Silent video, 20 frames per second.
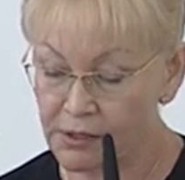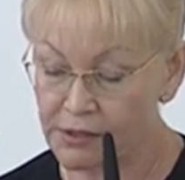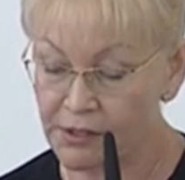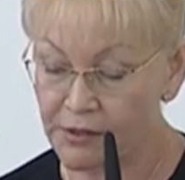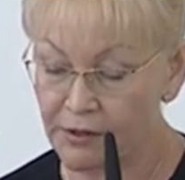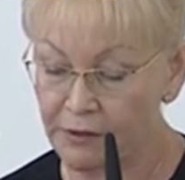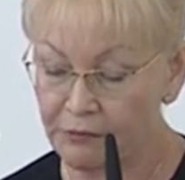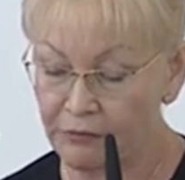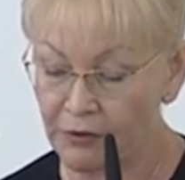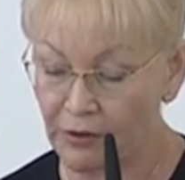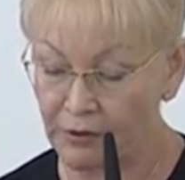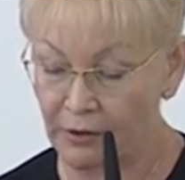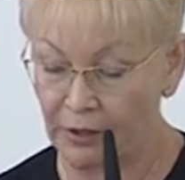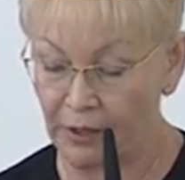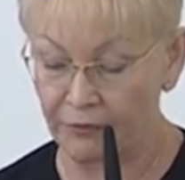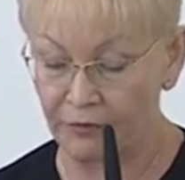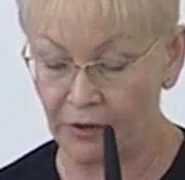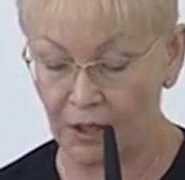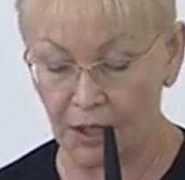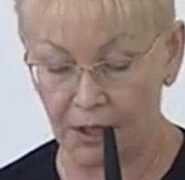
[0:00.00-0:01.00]

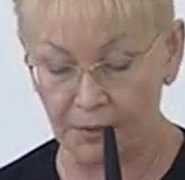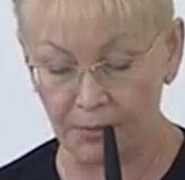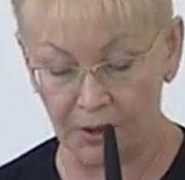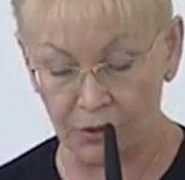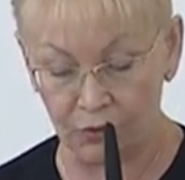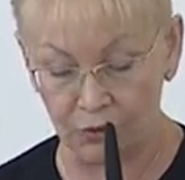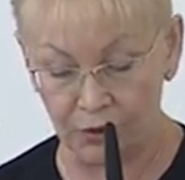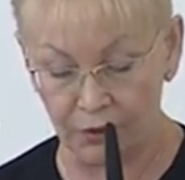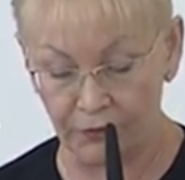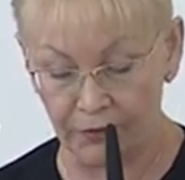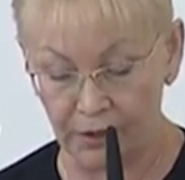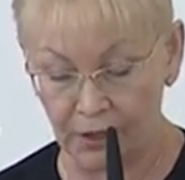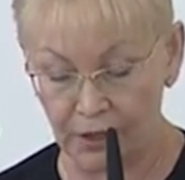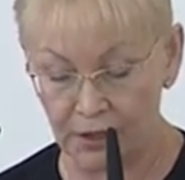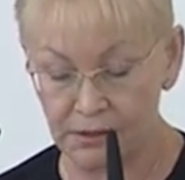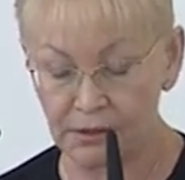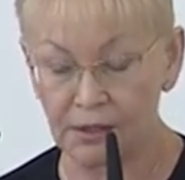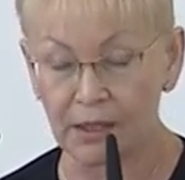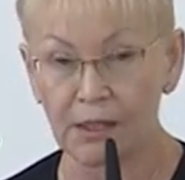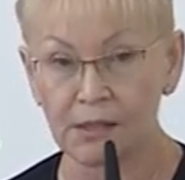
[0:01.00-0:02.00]
серверного
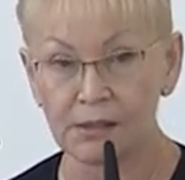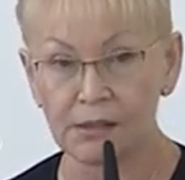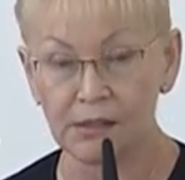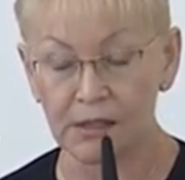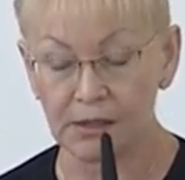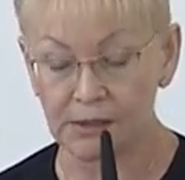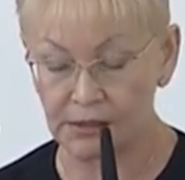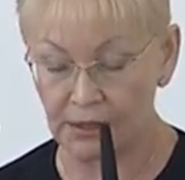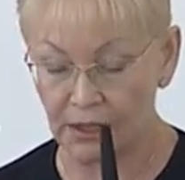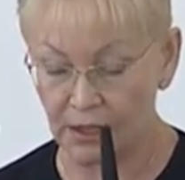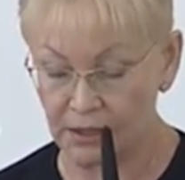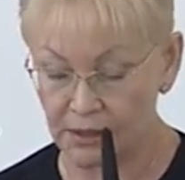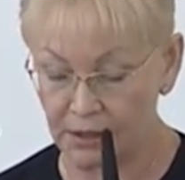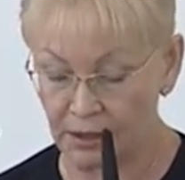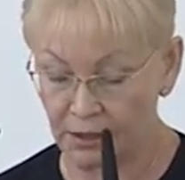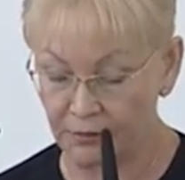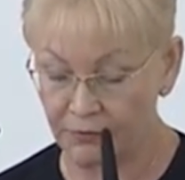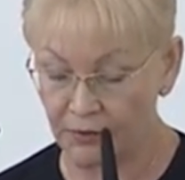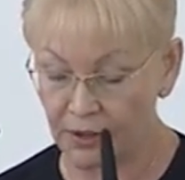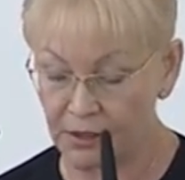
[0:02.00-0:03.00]
оборудования, скоростных
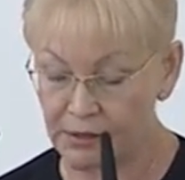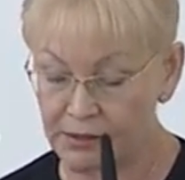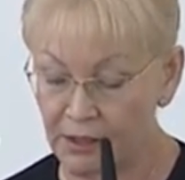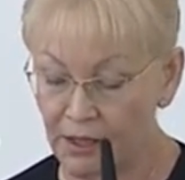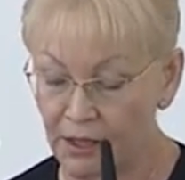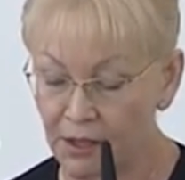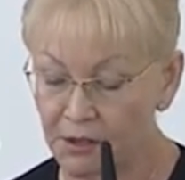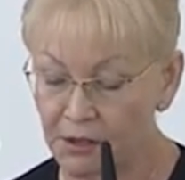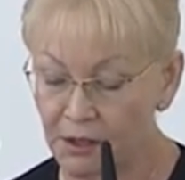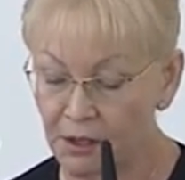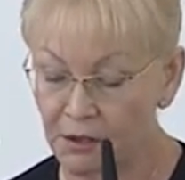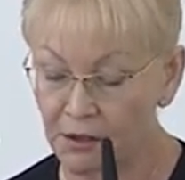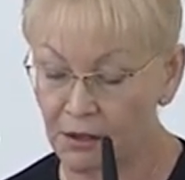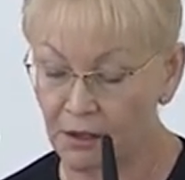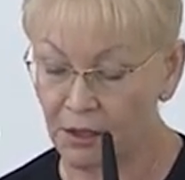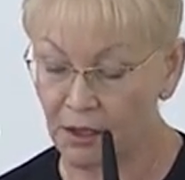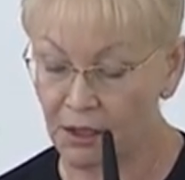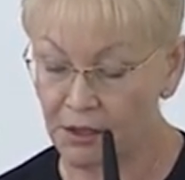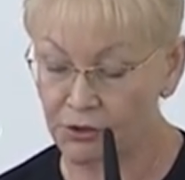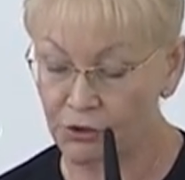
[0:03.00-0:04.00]
сканеров и
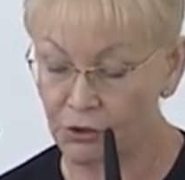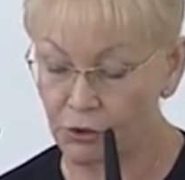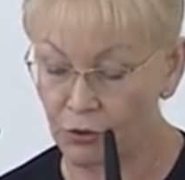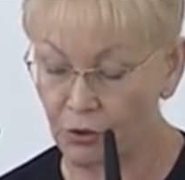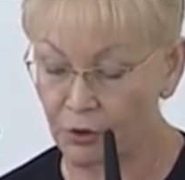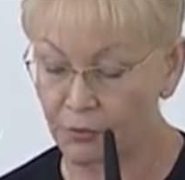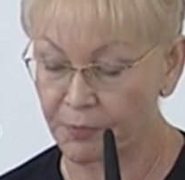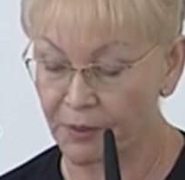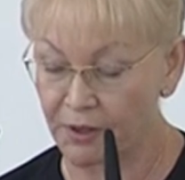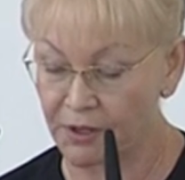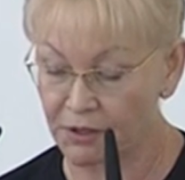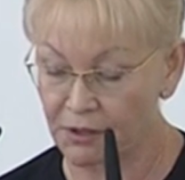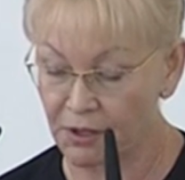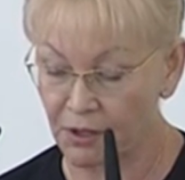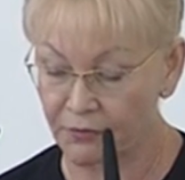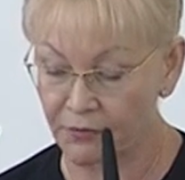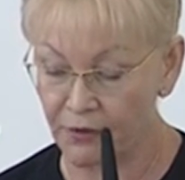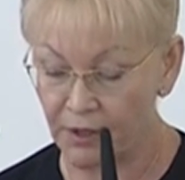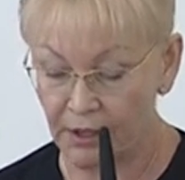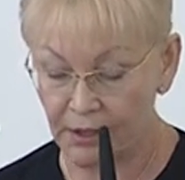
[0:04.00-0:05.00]
43
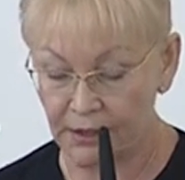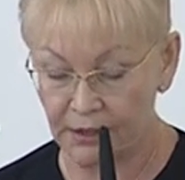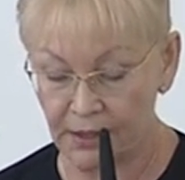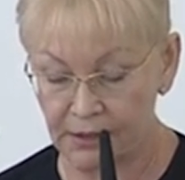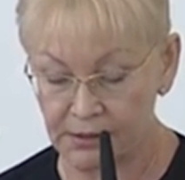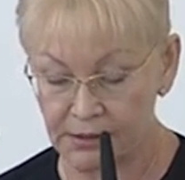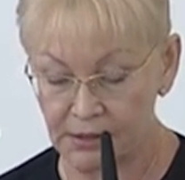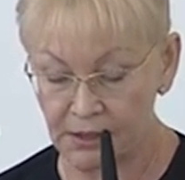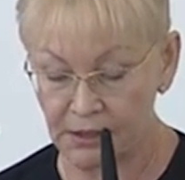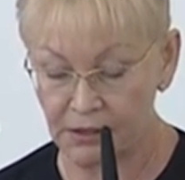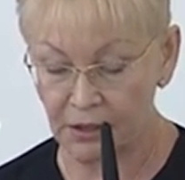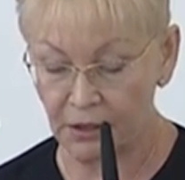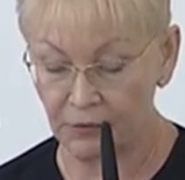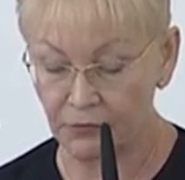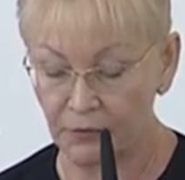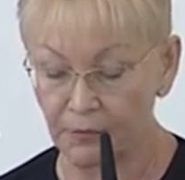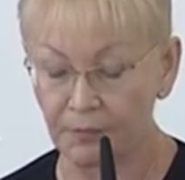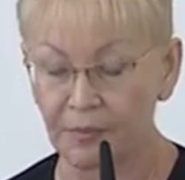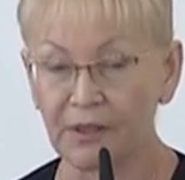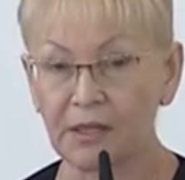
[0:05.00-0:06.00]
принтеров для центров
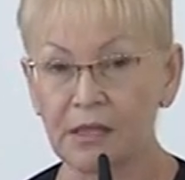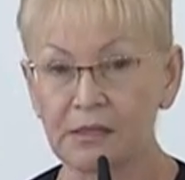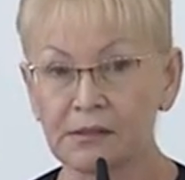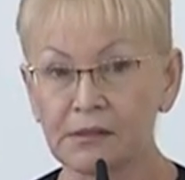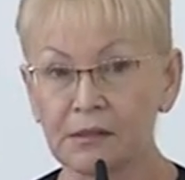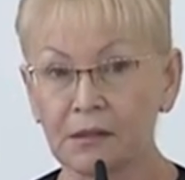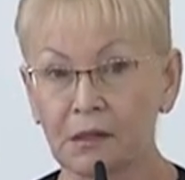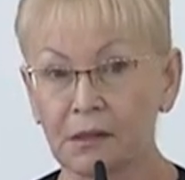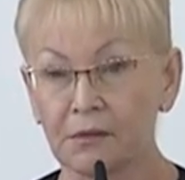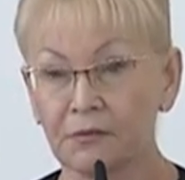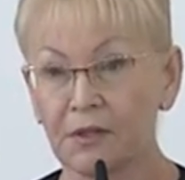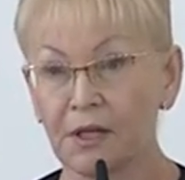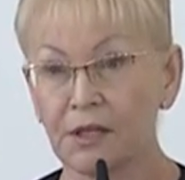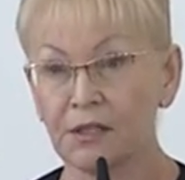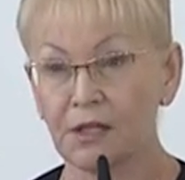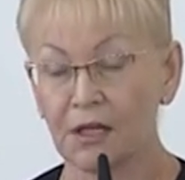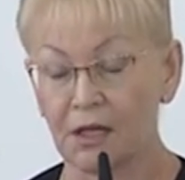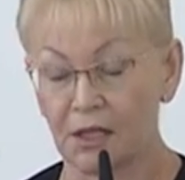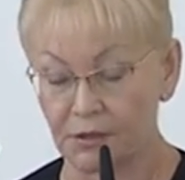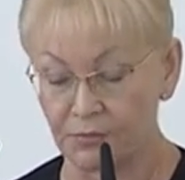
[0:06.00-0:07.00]

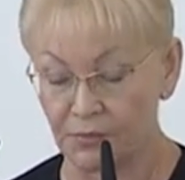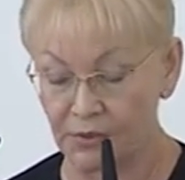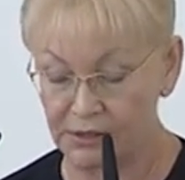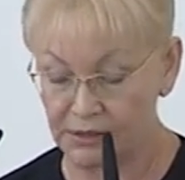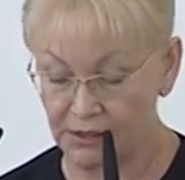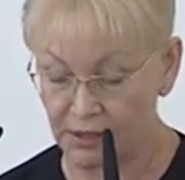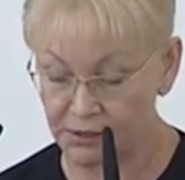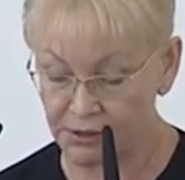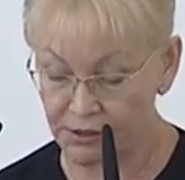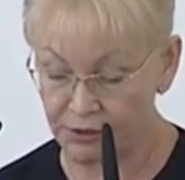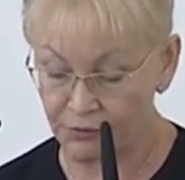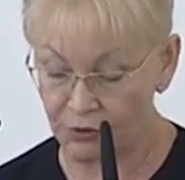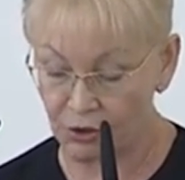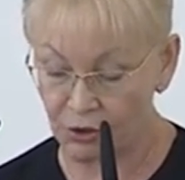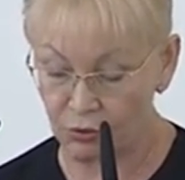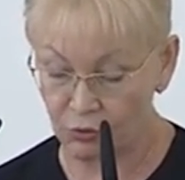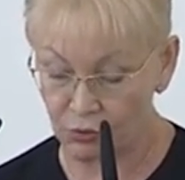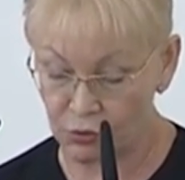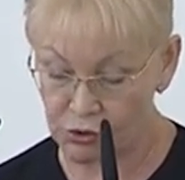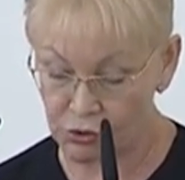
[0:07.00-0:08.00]
предоставления
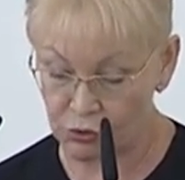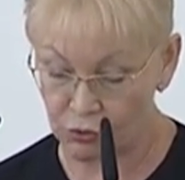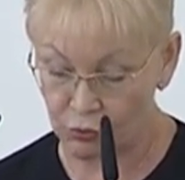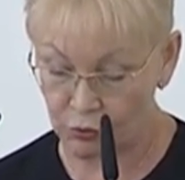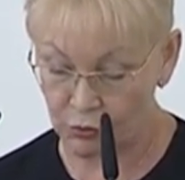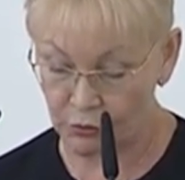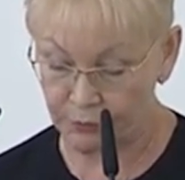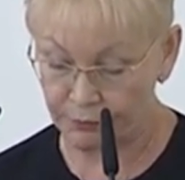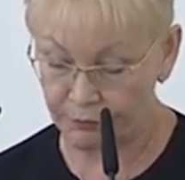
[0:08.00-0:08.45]
административных услуг.